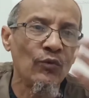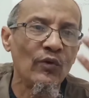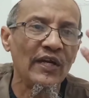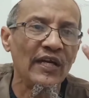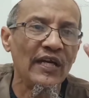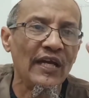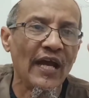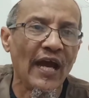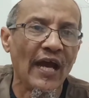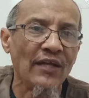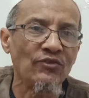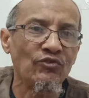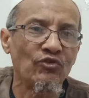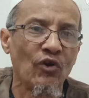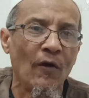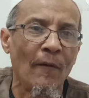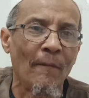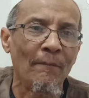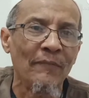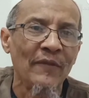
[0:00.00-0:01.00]
يولي
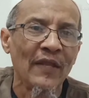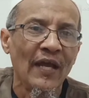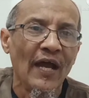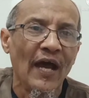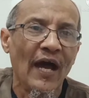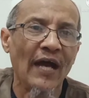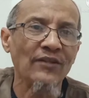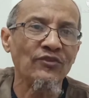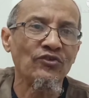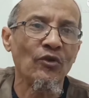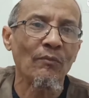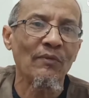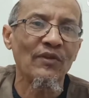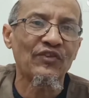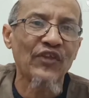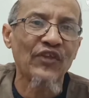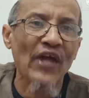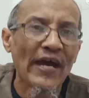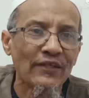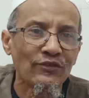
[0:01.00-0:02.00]
عندهم
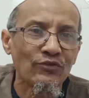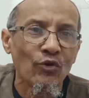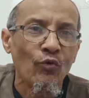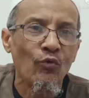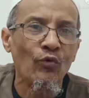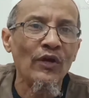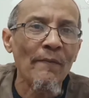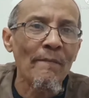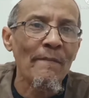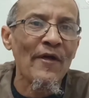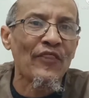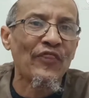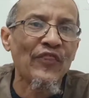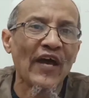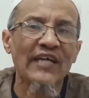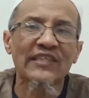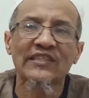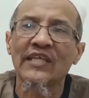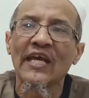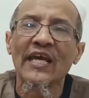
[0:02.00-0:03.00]
عندهم الضغط ولما
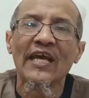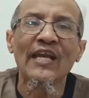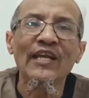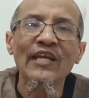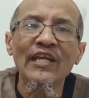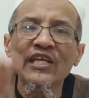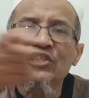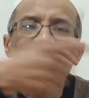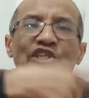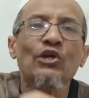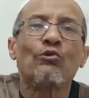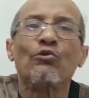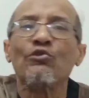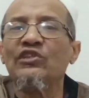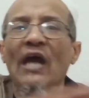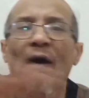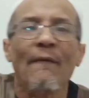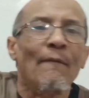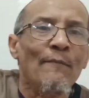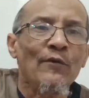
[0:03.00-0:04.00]
الضغط اللي يجي
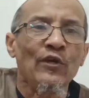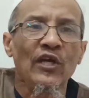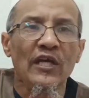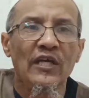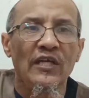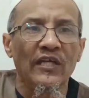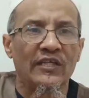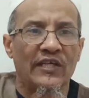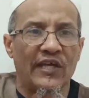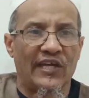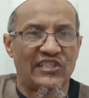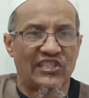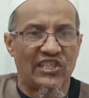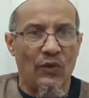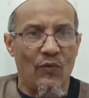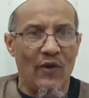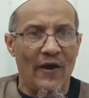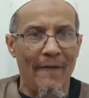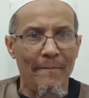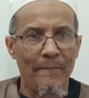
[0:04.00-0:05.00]
قدامهم
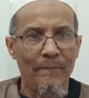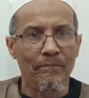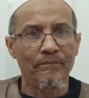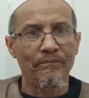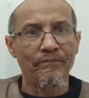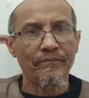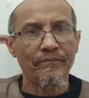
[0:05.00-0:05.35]
يكراسيوه